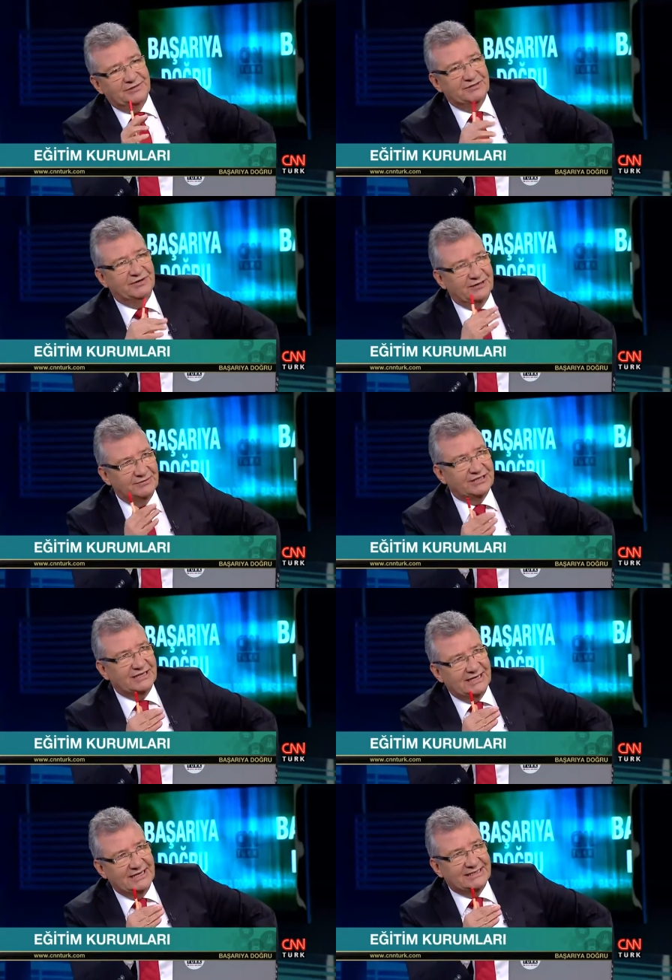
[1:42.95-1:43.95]
Bizim
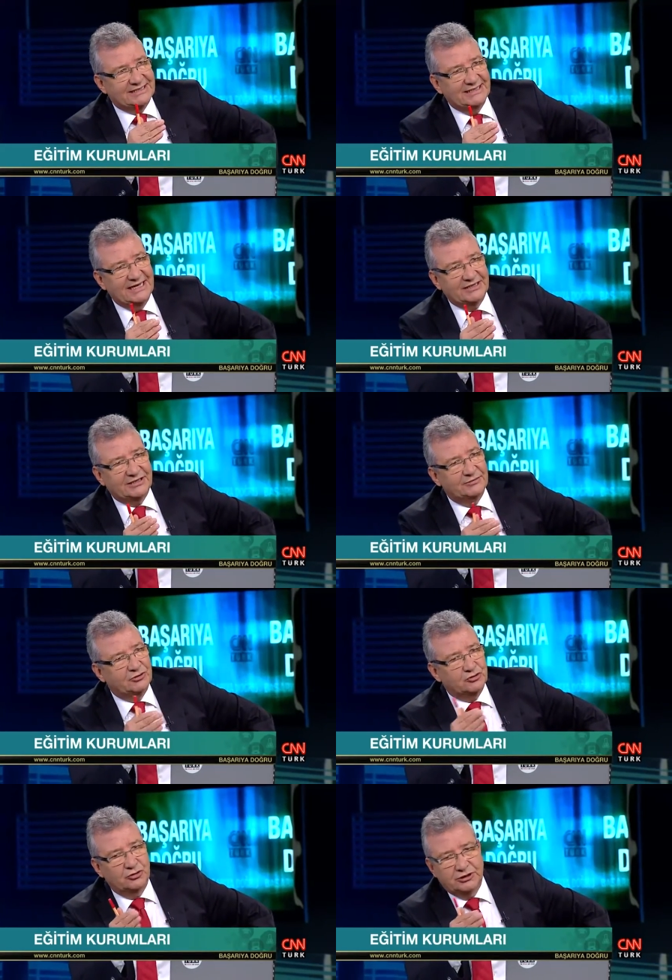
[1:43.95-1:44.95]
aramızdaki ilişkiler tabii
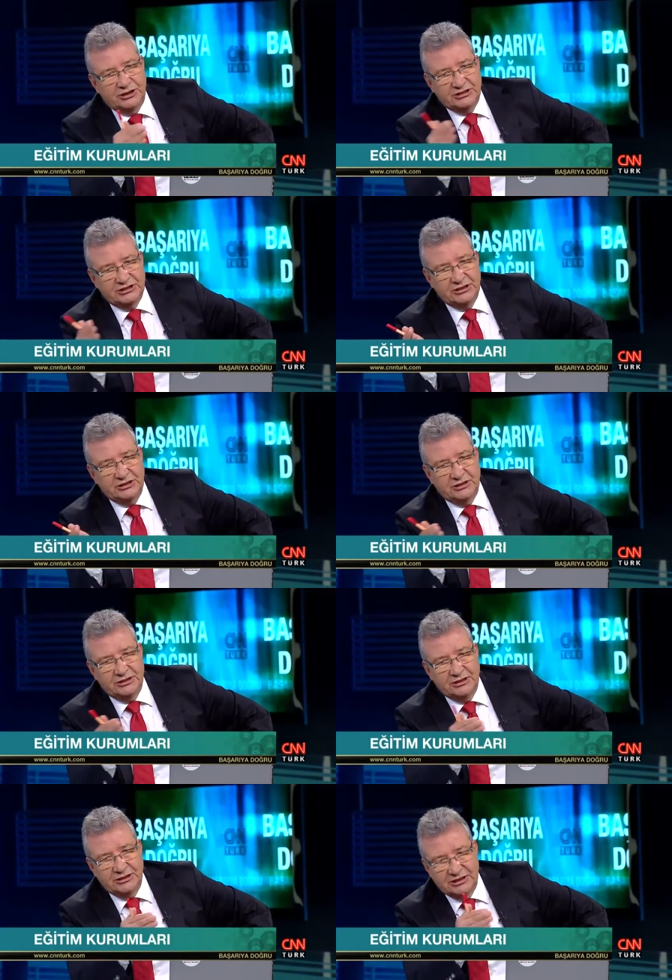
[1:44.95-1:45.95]
son derece
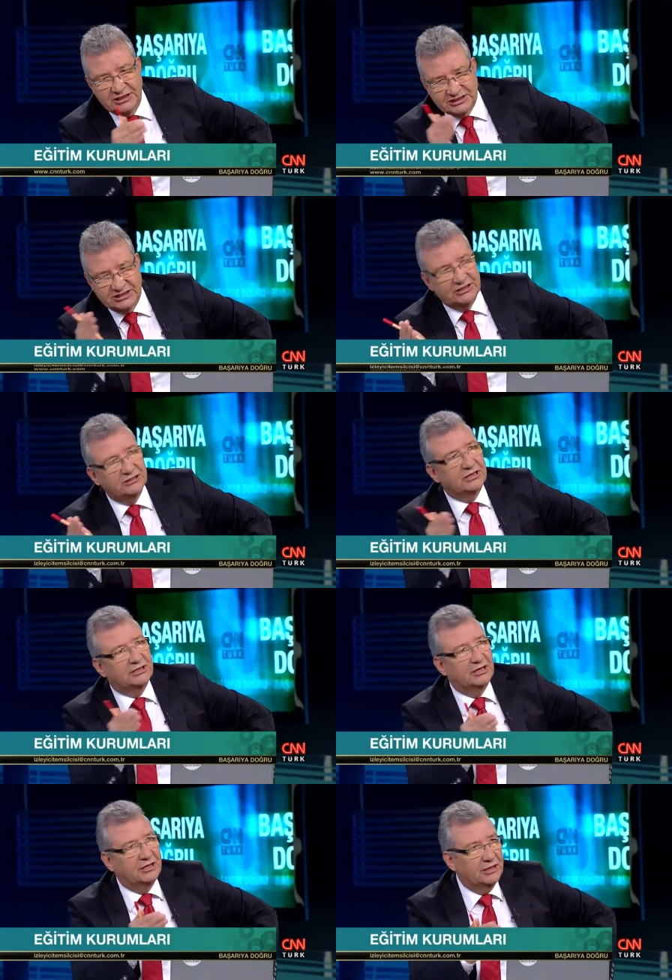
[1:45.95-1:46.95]
e, eski yıllara
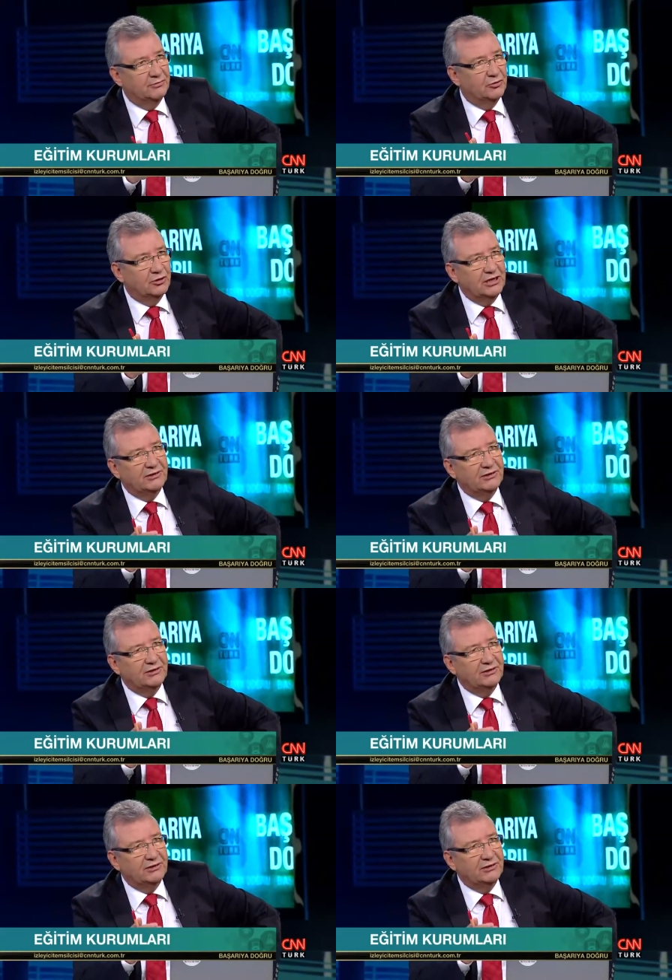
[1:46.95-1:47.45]
dayanan bir olay.